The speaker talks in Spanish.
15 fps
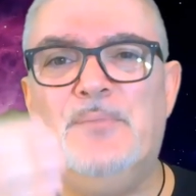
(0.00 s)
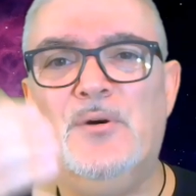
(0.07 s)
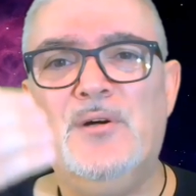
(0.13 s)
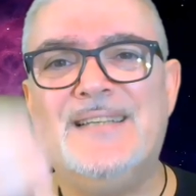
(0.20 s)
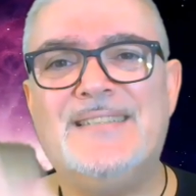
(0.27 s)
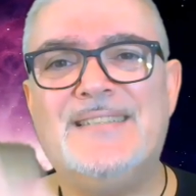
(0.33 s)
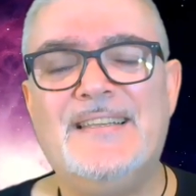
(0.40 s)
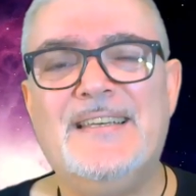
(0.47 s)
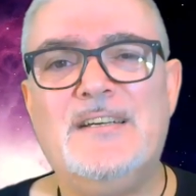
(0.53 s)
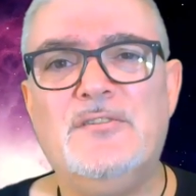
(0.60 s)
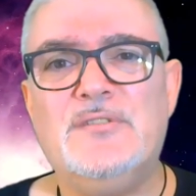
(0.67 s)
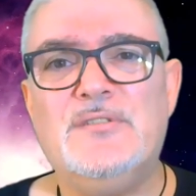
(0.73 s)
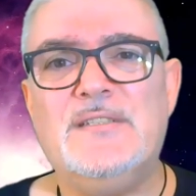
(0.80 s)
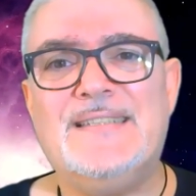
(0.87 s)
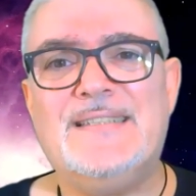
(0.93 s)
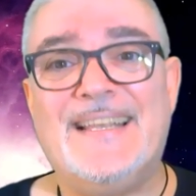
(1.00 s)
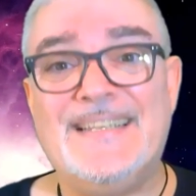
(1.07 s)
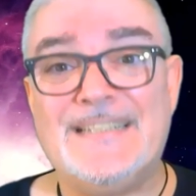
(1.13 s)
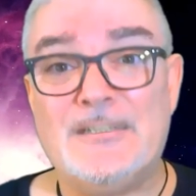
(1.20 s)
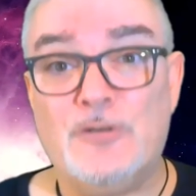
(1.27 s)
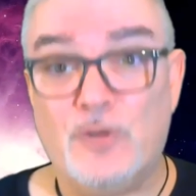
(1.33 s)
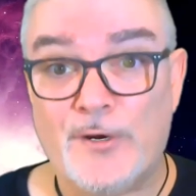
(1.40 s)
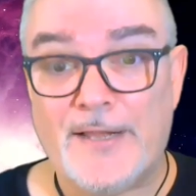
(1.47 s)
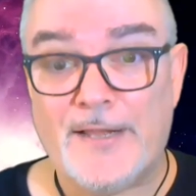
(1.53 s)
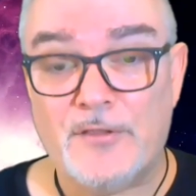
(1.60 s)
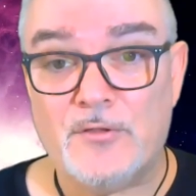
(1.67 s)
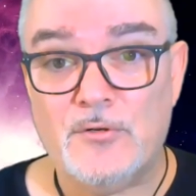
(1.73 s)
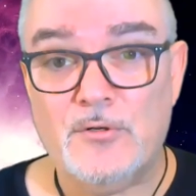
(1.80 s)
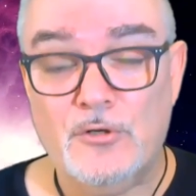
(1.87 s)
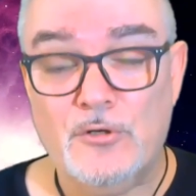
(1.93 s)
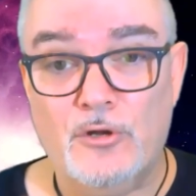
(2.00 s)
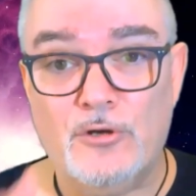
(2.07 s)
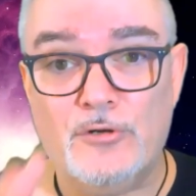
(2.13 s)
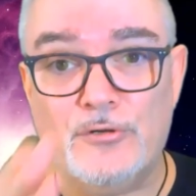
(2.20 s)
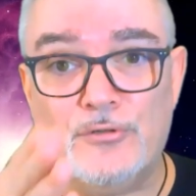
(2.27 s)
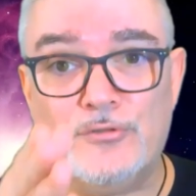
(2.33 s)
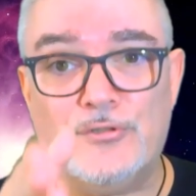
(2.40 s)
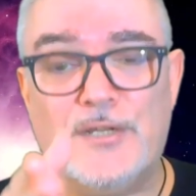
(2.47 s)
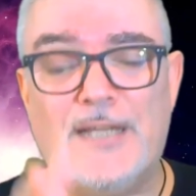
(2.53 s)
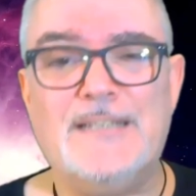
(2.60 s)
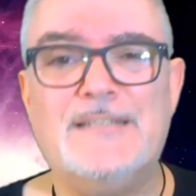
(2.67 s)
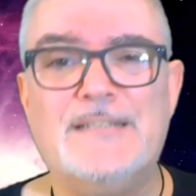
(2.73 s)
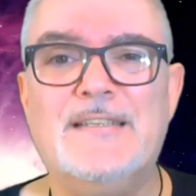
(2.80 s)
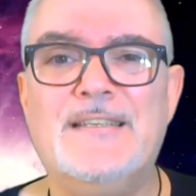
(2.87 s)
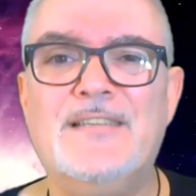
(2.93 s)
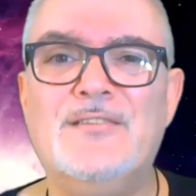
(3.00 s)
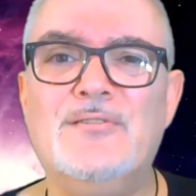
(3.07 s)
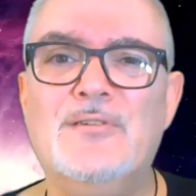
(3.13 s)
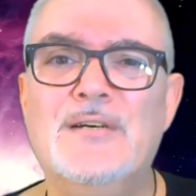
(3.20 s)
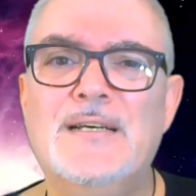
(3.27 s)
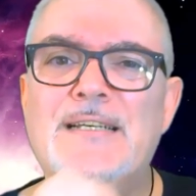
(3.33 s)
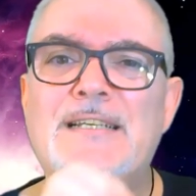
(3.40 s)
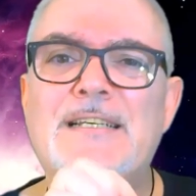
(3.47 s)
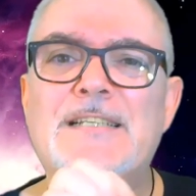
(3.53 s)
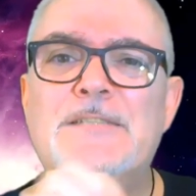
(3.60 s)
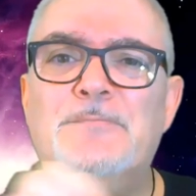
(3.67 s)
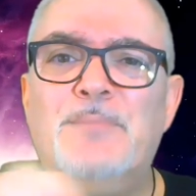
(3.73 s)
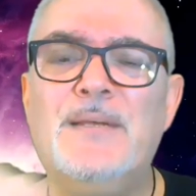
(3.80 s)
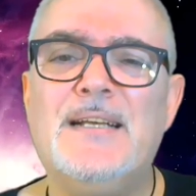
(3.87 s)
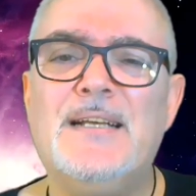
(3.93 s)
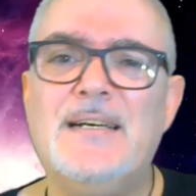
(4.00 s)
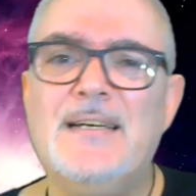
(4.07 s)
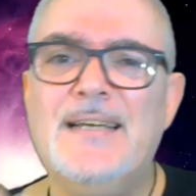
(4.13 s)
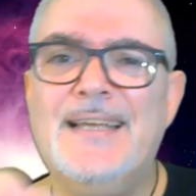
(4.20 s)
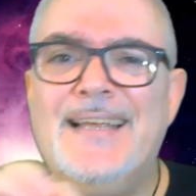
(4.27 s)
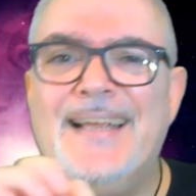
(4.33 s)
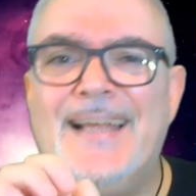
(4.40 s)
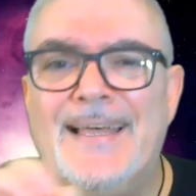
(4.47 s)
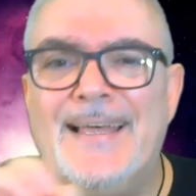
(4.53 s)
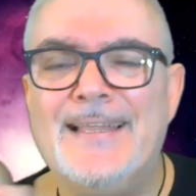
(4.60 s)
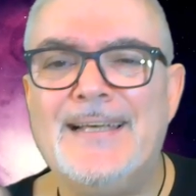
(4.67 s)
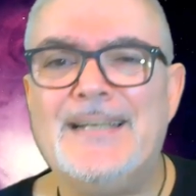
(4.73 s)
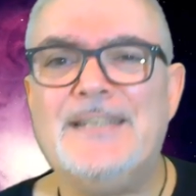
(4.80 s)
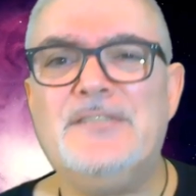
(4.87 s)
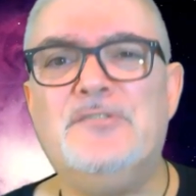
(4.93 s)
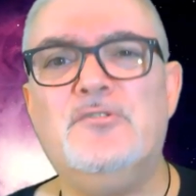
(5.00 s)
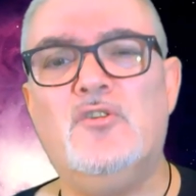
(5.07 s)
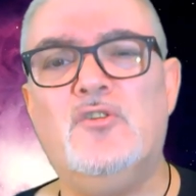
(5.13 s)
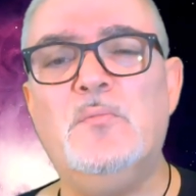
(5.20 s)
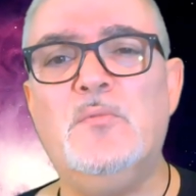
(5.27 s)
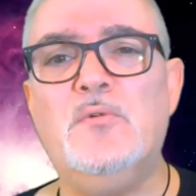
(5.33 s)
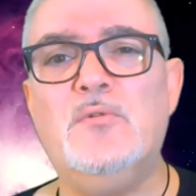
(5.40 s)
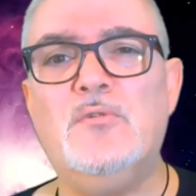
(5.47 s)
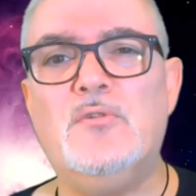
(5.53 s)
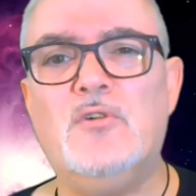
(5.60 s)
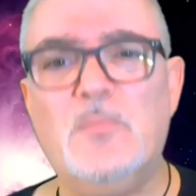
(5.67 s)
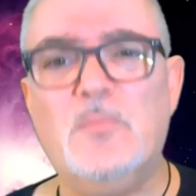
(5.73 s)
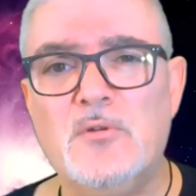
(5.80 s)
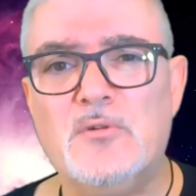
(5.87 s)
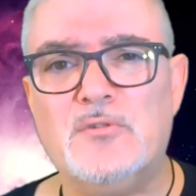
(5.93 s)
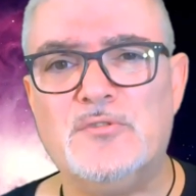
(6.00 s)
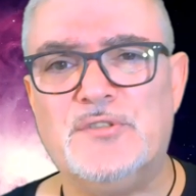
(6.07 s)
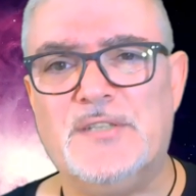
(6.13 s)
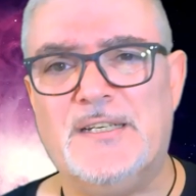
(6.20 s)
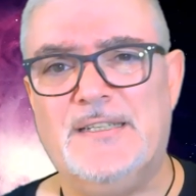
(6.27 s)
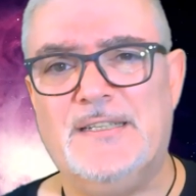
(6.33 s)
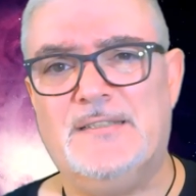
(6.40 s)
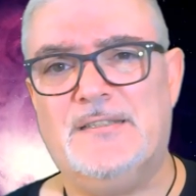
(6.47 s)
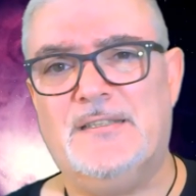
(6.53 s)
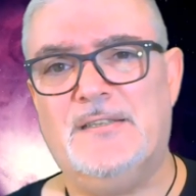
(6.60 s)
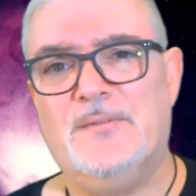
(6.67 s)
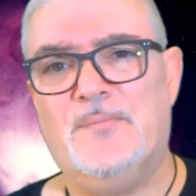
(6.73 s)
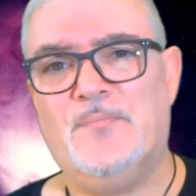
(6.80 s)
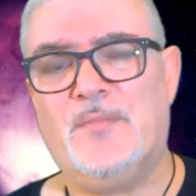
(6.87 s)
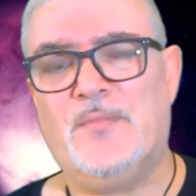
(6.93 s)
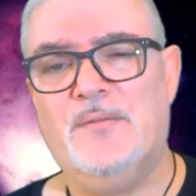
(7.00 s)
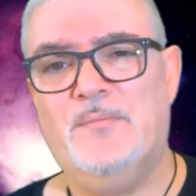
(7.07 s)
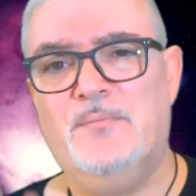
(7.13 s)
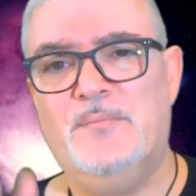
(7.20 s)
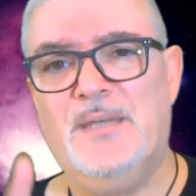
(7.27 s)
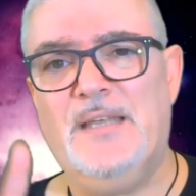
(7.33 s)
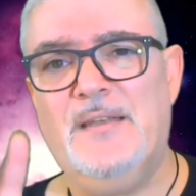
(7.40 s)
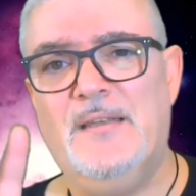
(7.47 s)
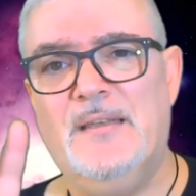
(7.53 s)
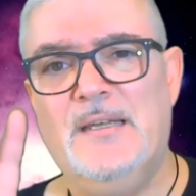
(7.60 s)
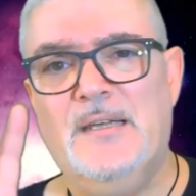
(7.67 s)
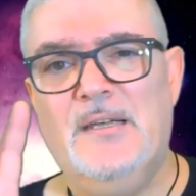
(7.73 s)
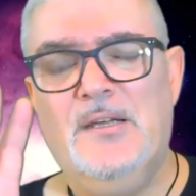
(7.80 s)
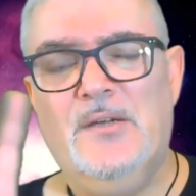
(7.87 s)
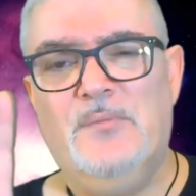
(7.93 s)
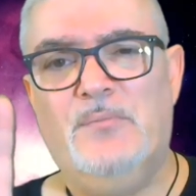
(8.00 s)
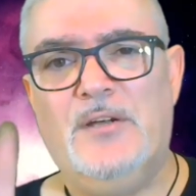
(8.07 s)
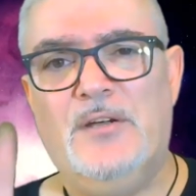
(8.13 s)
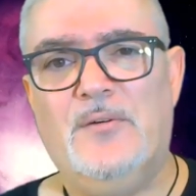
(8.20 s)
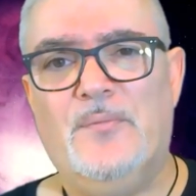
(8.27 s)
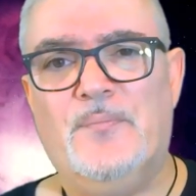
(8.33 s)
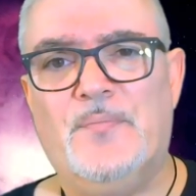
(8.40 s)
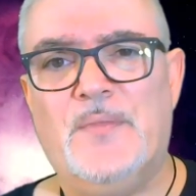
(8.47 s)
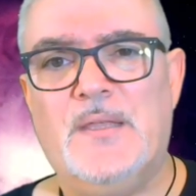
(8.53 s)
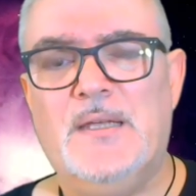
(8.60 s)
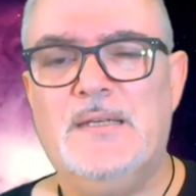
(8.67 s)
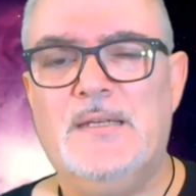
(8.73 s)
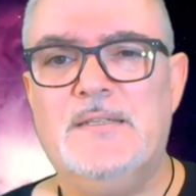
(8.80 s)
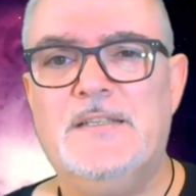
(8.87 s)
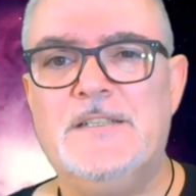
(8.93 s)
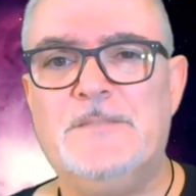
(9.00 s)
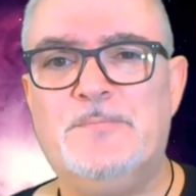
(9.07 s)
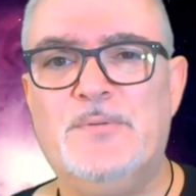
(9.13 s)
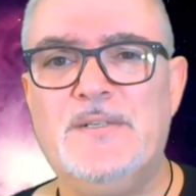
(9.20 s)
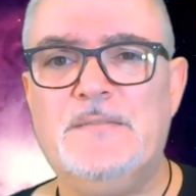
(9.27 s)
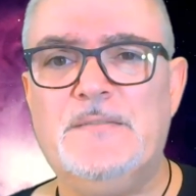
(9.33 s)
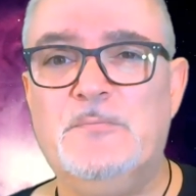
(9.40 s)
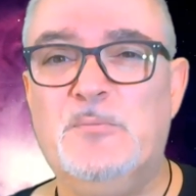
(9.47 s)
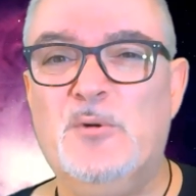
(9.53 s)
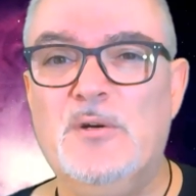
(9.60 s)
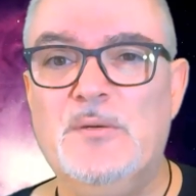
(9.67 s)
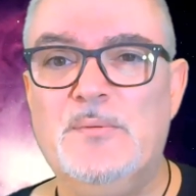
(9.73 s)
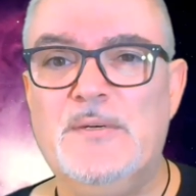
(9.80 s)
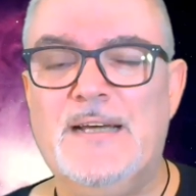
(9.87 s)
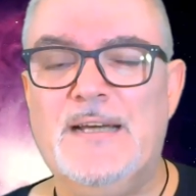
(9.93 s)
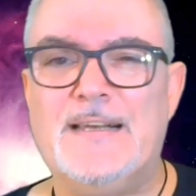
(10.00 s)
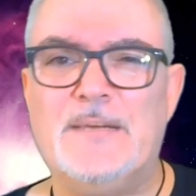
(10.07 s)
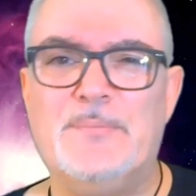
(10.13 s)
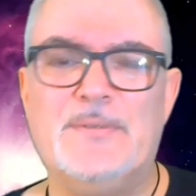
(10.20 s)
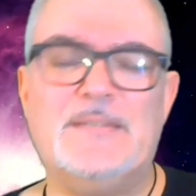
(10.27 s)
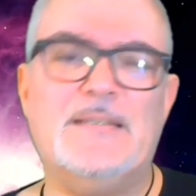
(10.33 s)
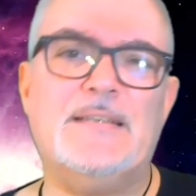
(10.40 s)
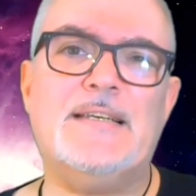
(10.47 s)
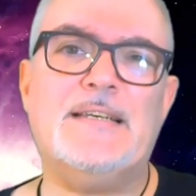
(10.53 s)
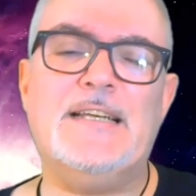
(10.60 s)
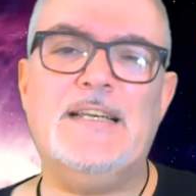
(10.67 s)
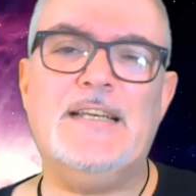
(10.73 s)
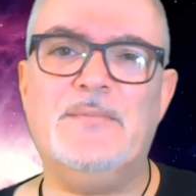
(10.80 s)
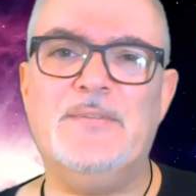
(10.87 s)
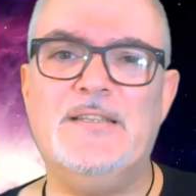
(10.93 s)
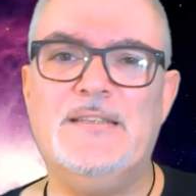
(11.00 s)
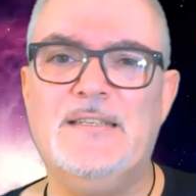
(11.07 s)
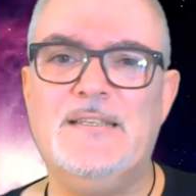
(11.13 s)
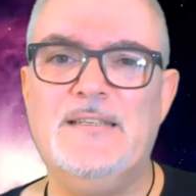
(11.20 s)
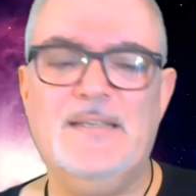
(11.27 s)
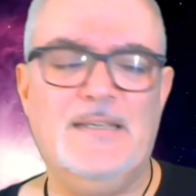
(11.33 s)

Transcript: hasta 10 cosas que hayas logrado, logros que hayas tenido, y explica en cada caso cómo, cómo lo conseguiste. Bien, bueno, después vuelve a repasar tranquilamente